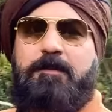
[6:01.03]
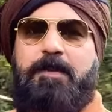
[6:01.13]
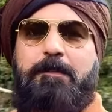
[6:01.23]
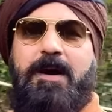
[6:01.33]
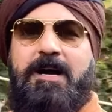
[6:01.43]
भाई
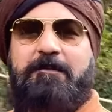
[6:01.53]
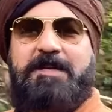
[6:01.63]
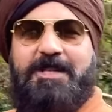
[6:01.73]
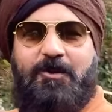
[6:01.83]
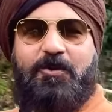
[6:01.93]
पहाड़ में
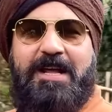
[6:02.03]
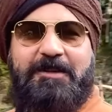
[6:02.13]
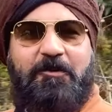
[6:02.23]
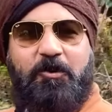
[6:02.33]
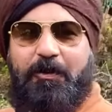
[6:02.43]
जितने लोग रहते
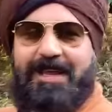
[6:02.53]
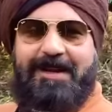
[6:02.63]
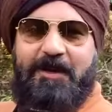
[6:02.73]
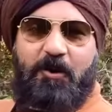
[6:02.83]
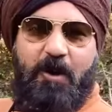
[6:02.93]
हैं उनको तो पता लग
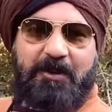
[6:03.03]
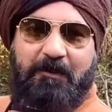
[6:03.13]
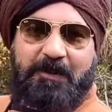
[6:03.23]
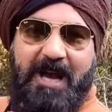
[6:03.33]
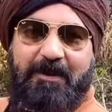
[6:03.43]
गया होगा पता हम
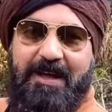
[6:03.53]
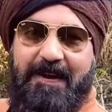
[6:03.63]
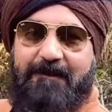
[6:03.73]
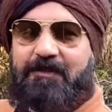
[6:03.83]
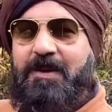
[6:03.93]
क्या बना रहे हैं